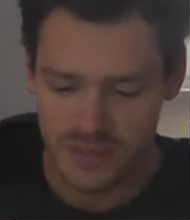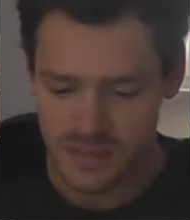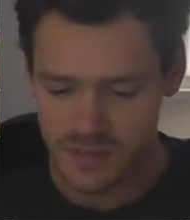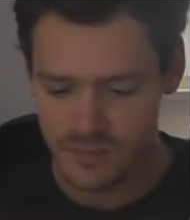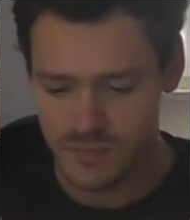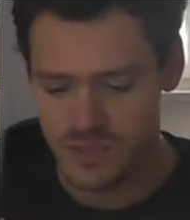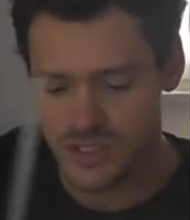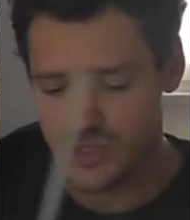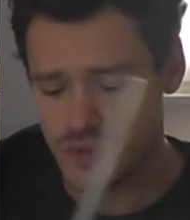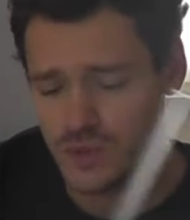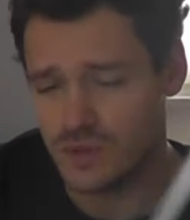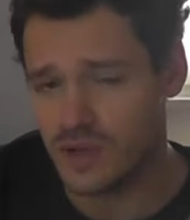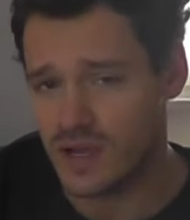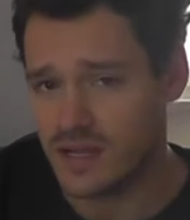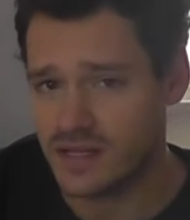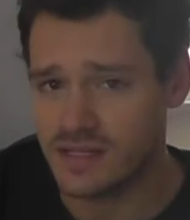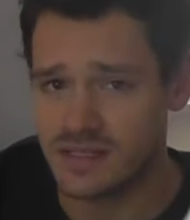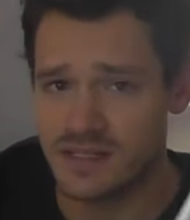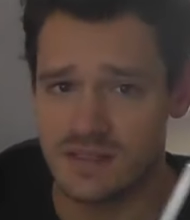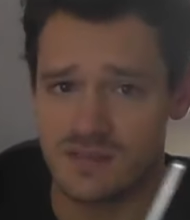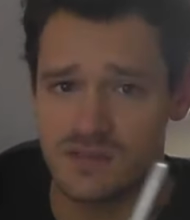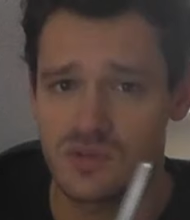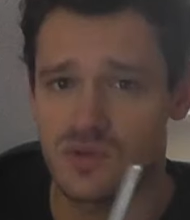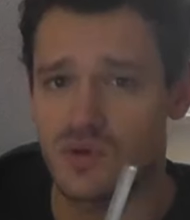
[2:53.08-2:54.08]
Die Mischung
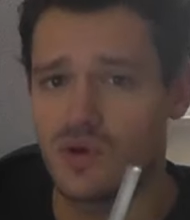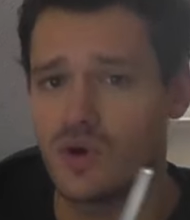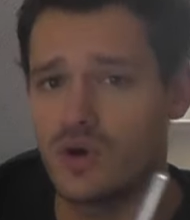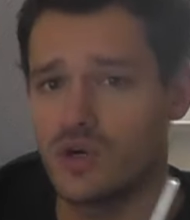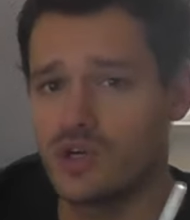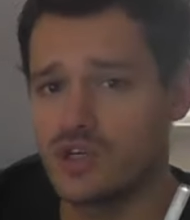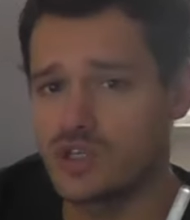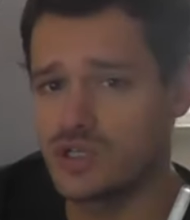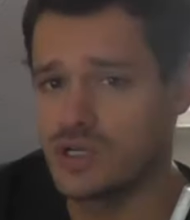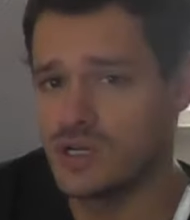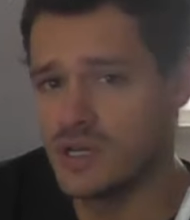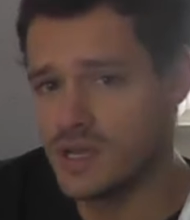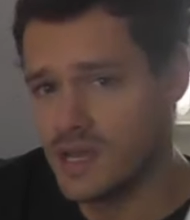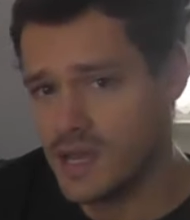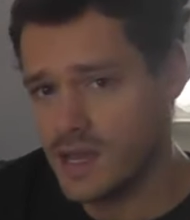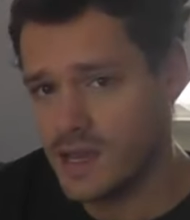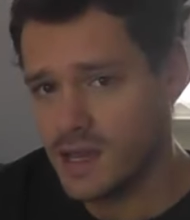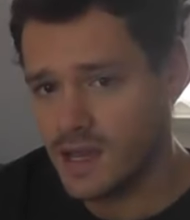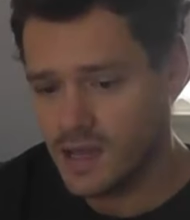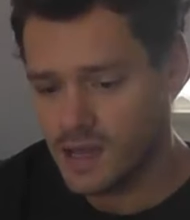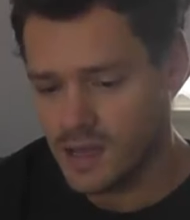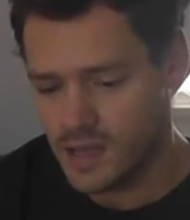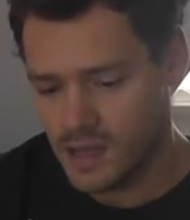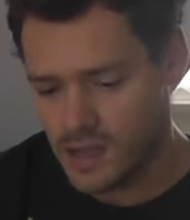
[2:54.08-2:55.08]
Ananas-Orange,
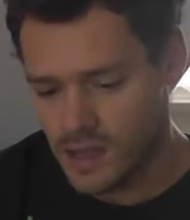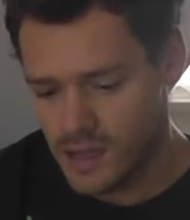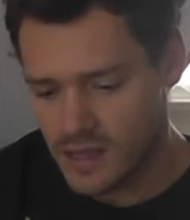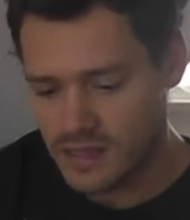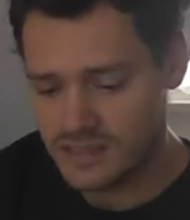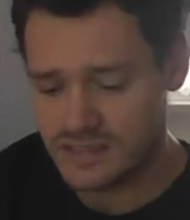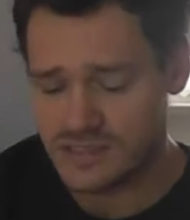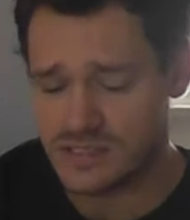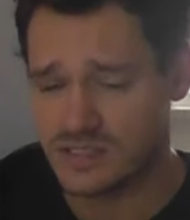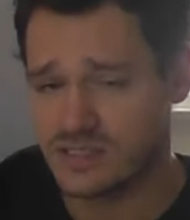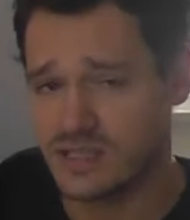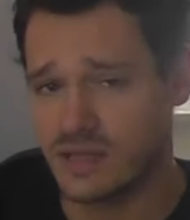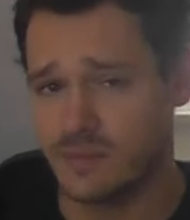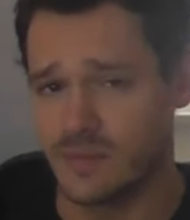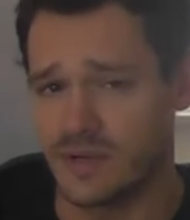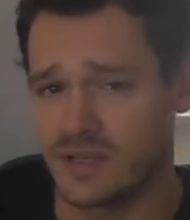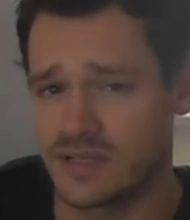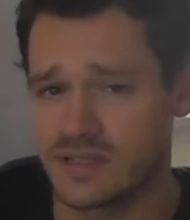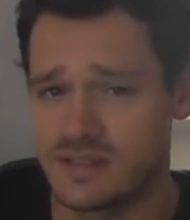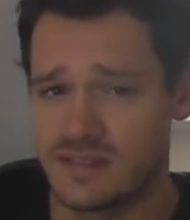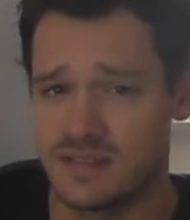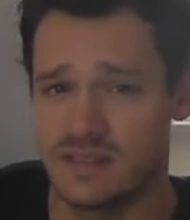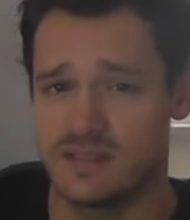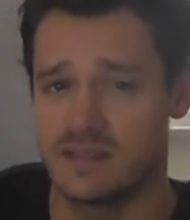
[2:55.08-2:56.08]
als ich den Tabak
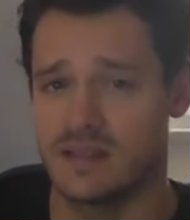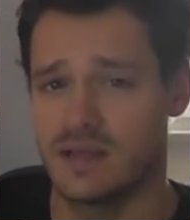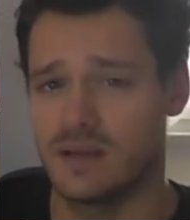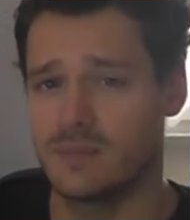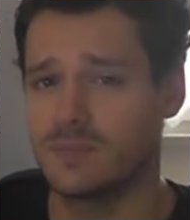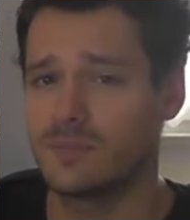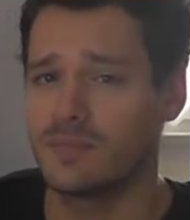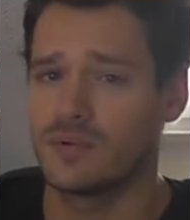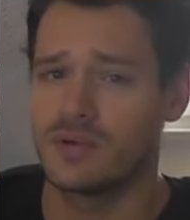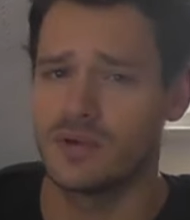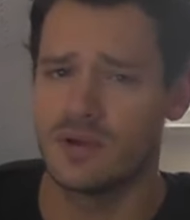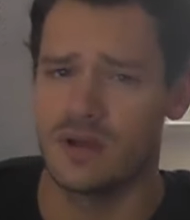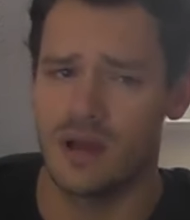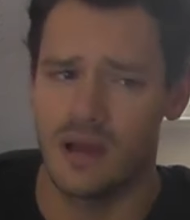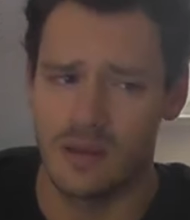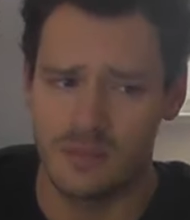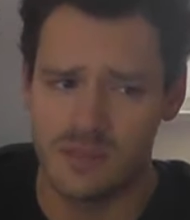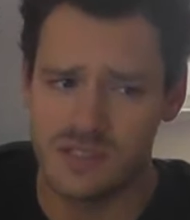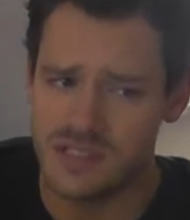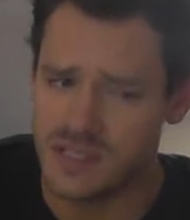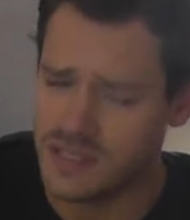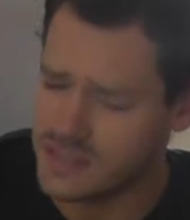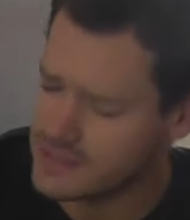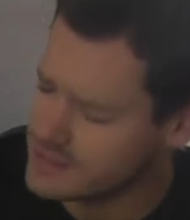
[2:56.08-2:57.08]
gesehen habe, habe
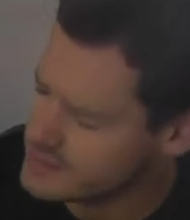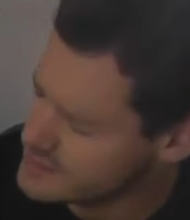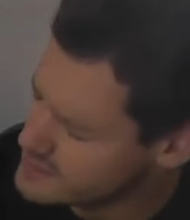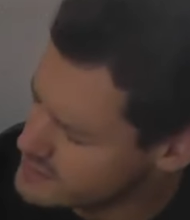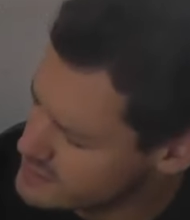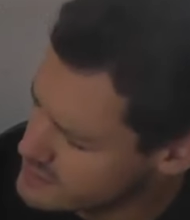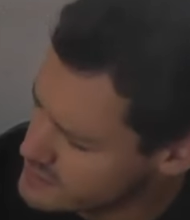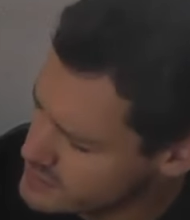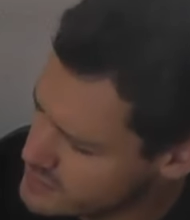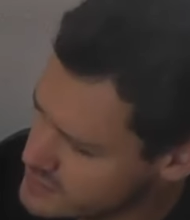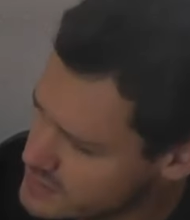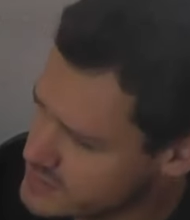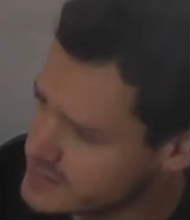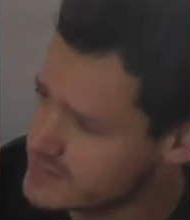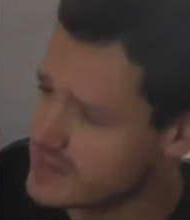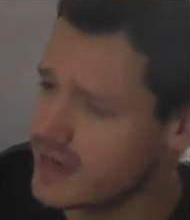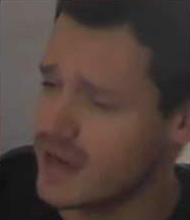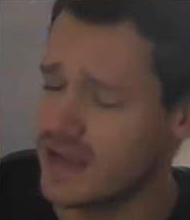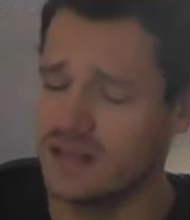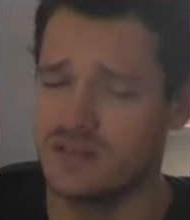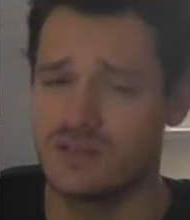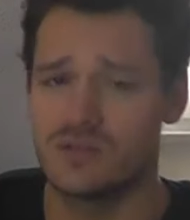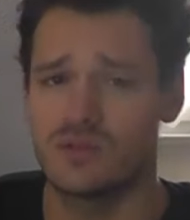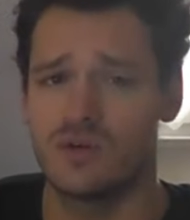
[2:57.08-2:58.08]
ich direkt an einen
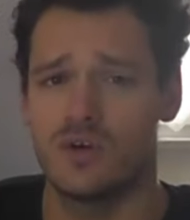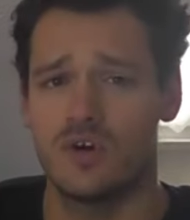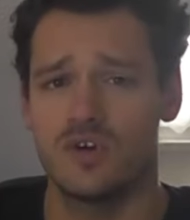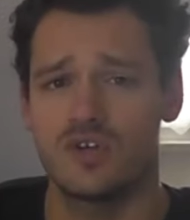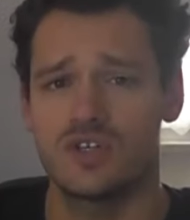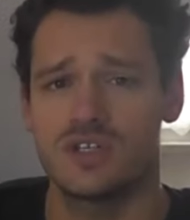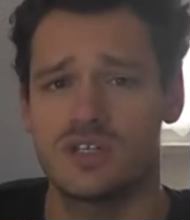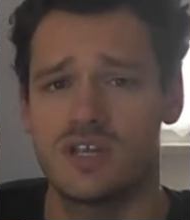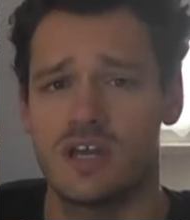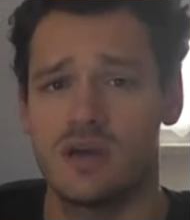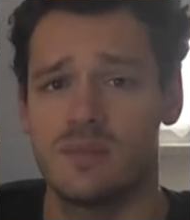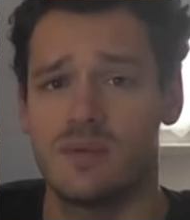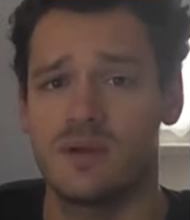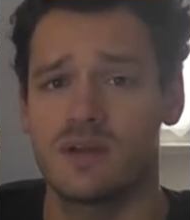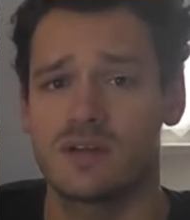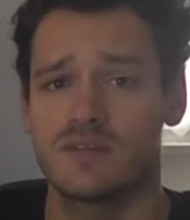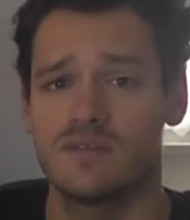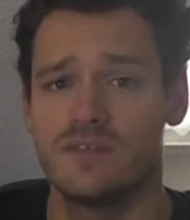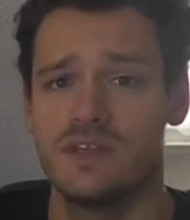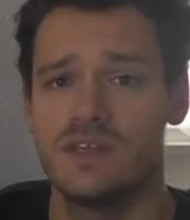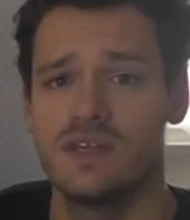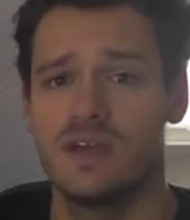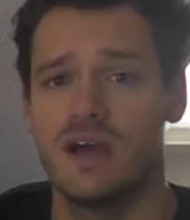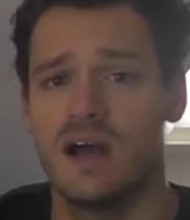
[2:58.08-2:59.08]
geilen Orangetabak
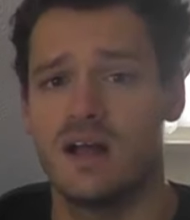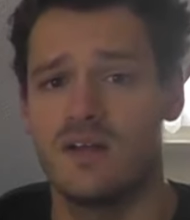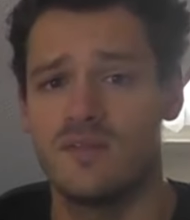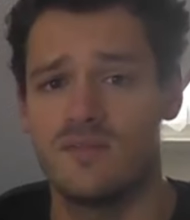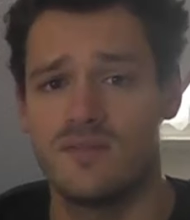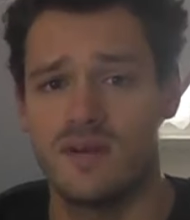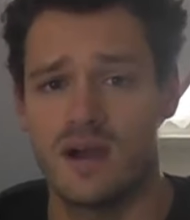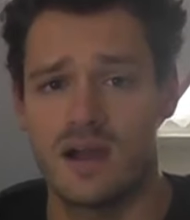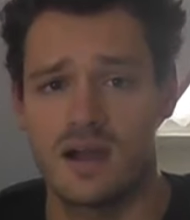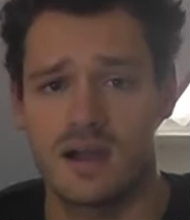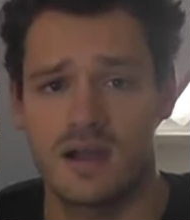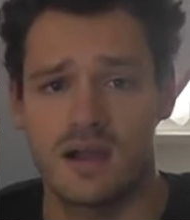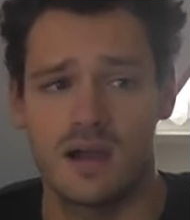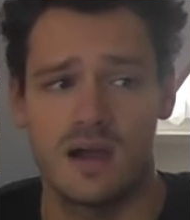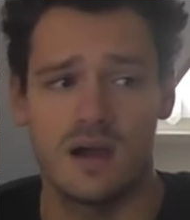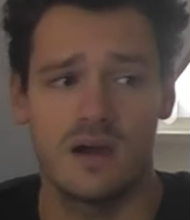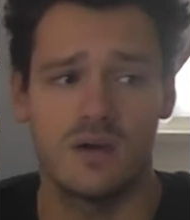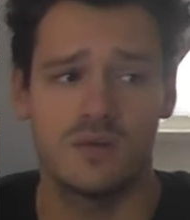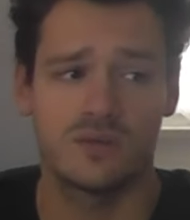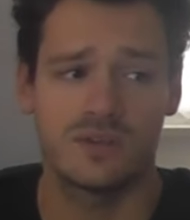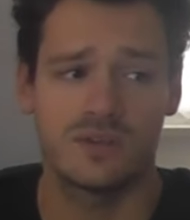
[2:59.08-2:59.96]
wie Alfacha